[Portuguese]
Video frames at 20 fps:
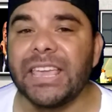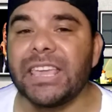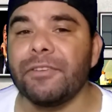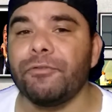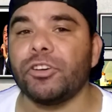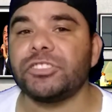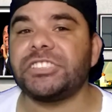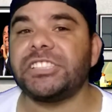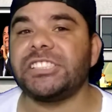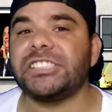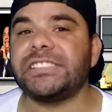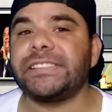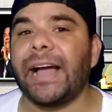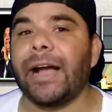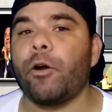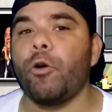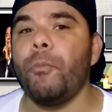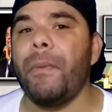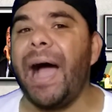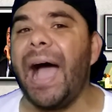que você está
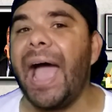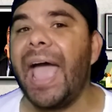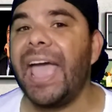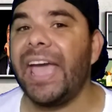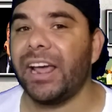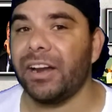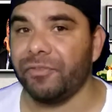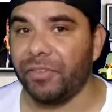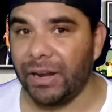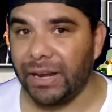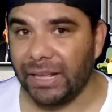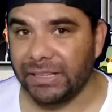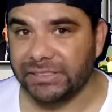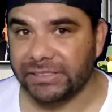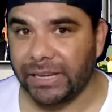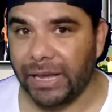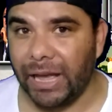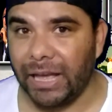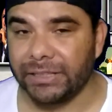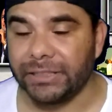com uma erva
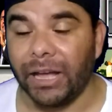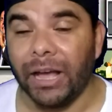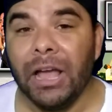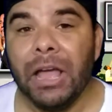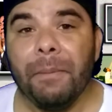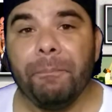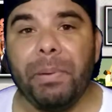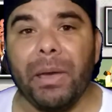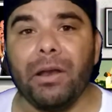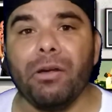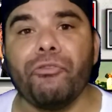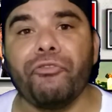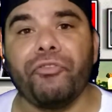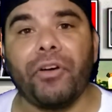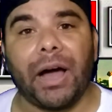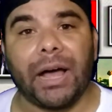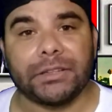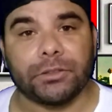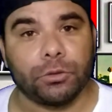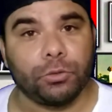lascada pelo
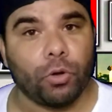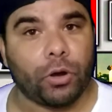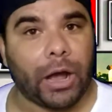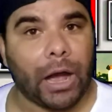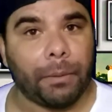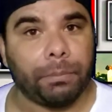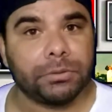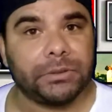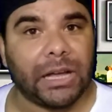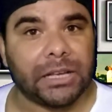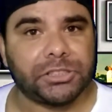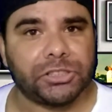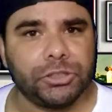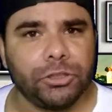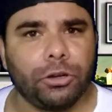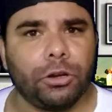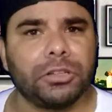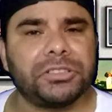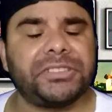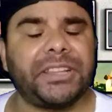fato do Cabo
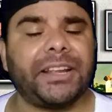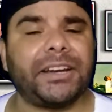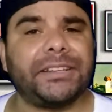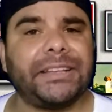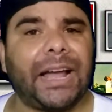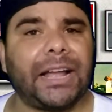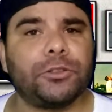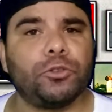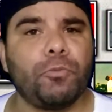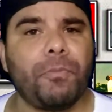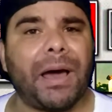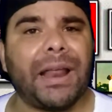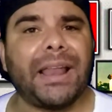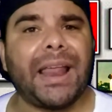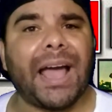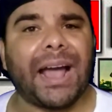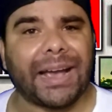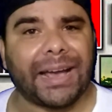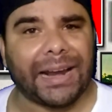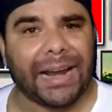Daciolo ter dado uma
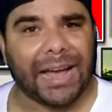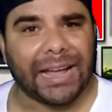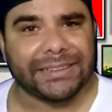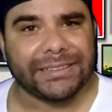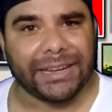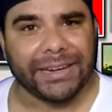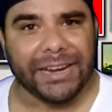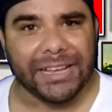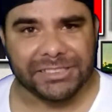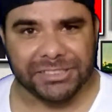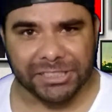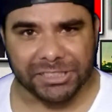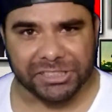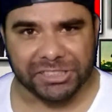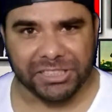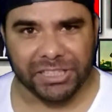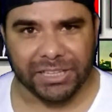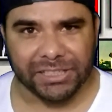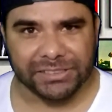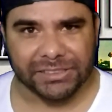lacrada nesses
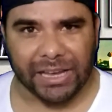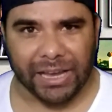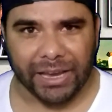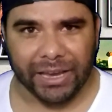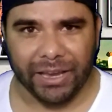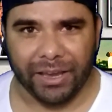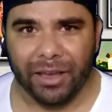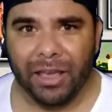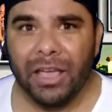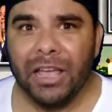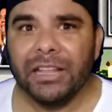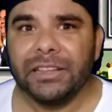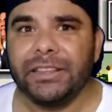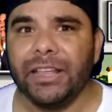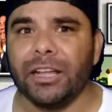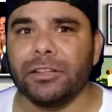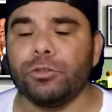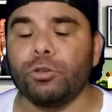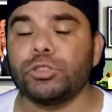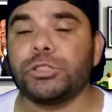dias aí,
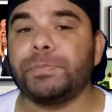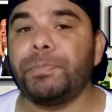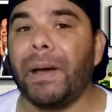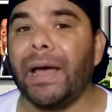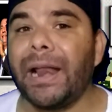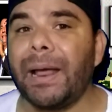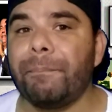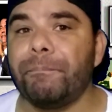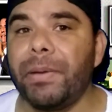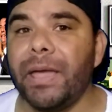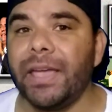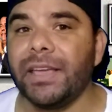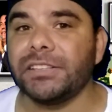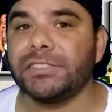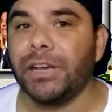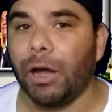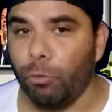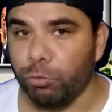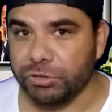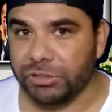dando os
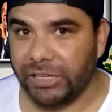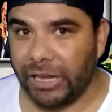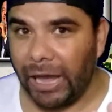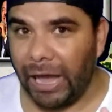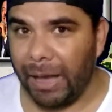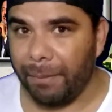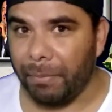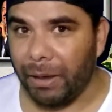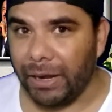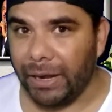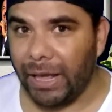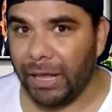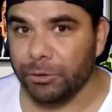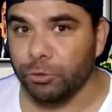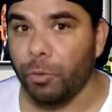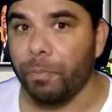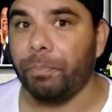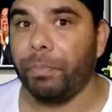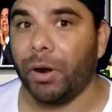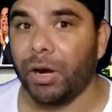parabéns aos cabas lá
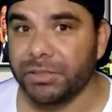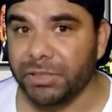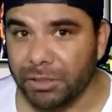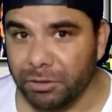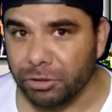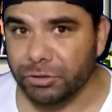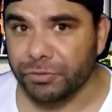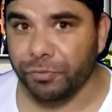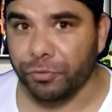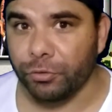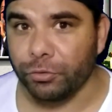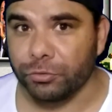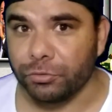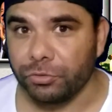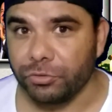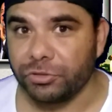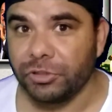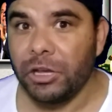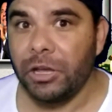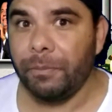do Porta dos
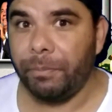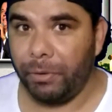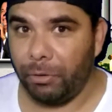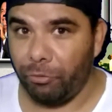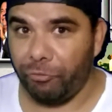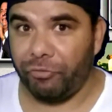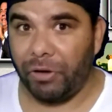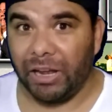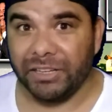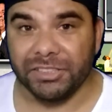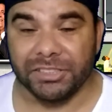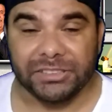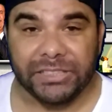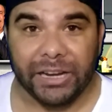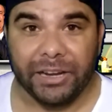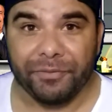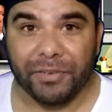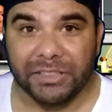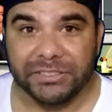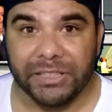Fundos, pelo fato de
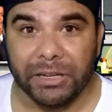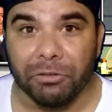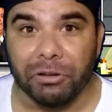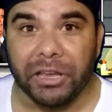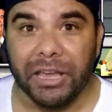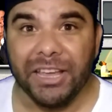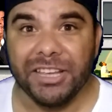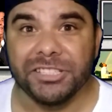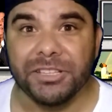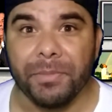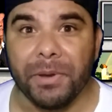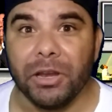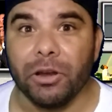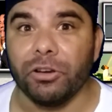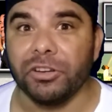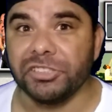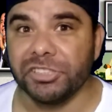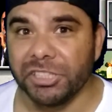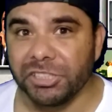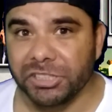estarem fazendo 15
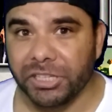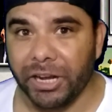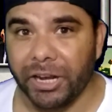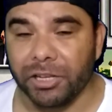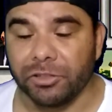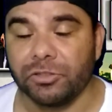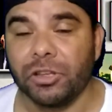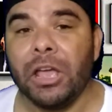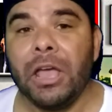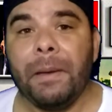milhões de inscritos.